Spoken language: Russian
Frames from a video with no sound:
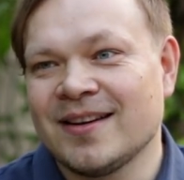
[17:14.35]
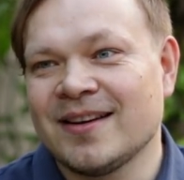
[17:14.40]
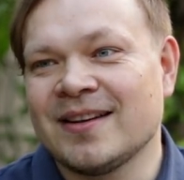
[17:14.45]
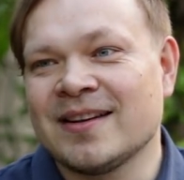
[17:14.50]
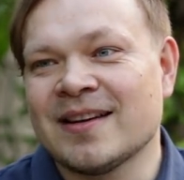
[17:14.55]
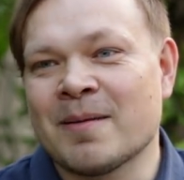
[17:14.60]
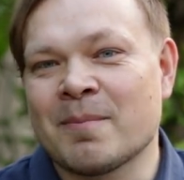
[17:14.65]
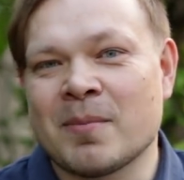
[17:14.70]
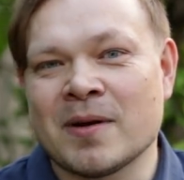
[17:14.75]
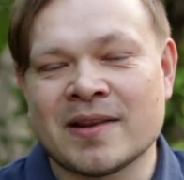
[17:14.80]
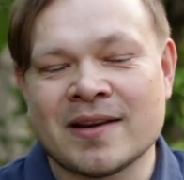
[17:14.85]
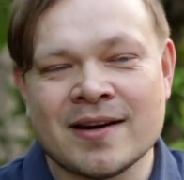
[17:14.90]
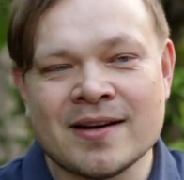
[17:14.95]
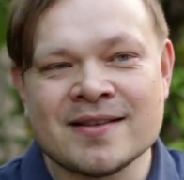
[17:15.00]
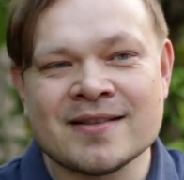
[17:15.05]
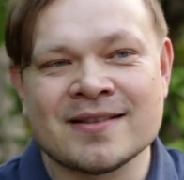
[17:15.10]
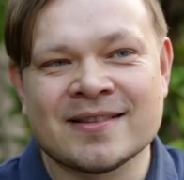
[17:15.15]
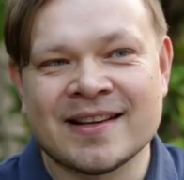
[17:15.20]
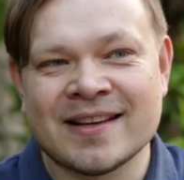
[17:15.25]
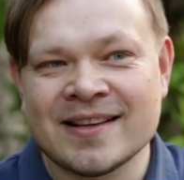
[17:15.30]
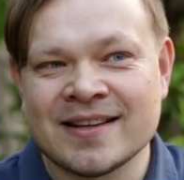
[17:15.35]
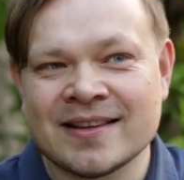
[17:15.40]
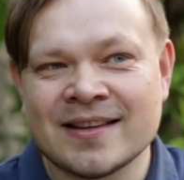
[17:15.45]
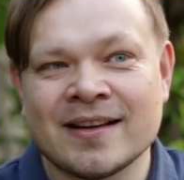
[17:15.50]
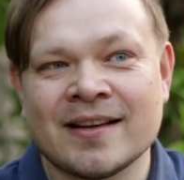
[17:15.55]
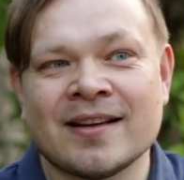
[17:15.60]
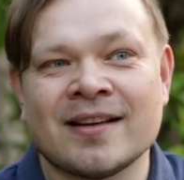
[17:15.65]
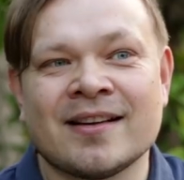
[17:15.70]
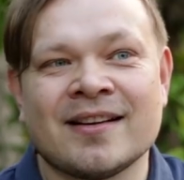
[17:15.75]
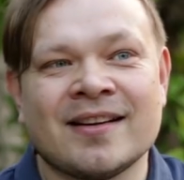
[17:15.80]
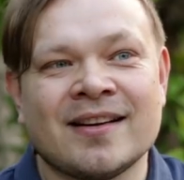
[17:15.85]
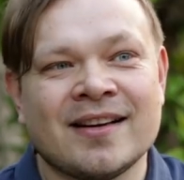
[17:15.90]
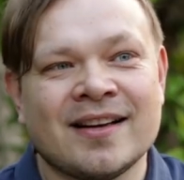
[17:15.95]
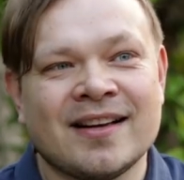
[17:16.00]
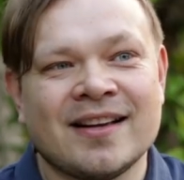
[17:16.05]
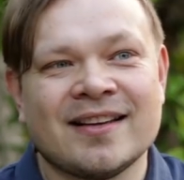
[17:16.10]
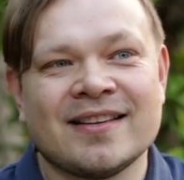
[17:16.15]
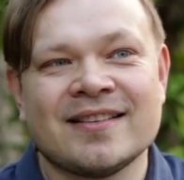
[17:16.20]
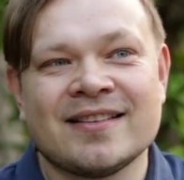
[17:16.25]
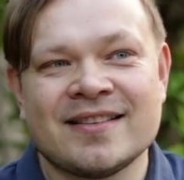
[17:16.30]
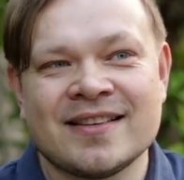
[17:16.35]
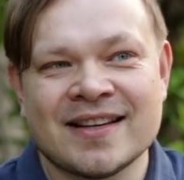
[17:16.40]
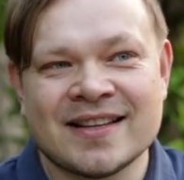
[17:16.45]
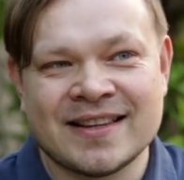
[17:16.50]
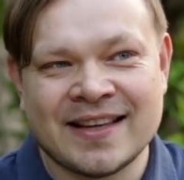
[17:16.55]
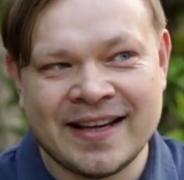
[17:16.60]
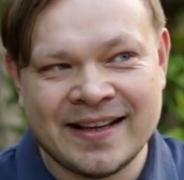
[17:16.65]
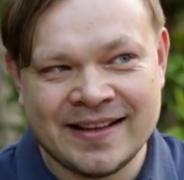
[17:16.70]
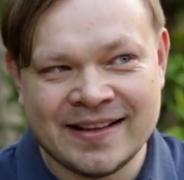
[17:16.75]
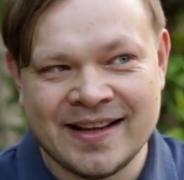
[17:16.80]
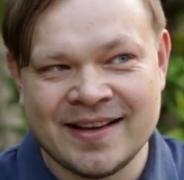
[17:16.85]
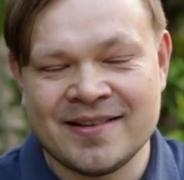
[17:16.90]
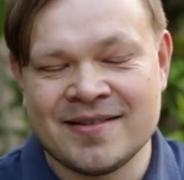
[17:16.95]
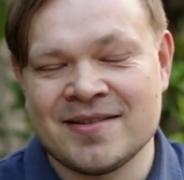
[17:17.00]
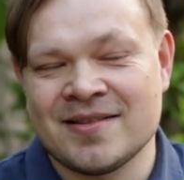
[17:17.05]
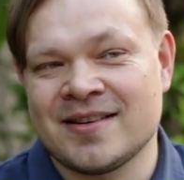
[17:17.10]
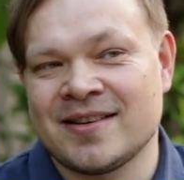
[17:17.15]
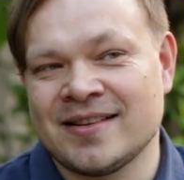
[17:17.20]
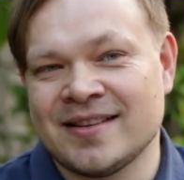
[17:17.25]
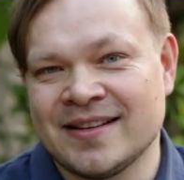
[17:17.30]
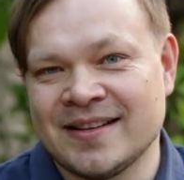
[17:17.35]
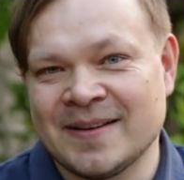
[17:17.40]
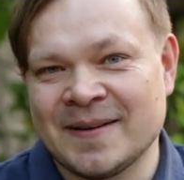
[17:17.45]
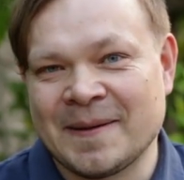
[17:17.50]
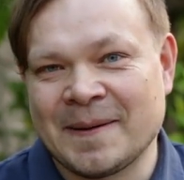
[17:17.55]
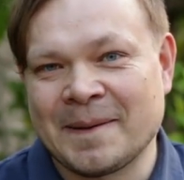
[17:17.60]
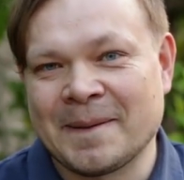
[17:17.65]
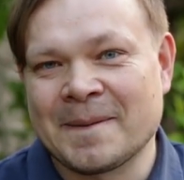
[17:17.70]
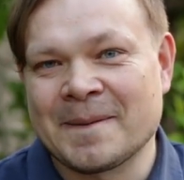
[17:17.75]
И я потратил на это дня три, наверное.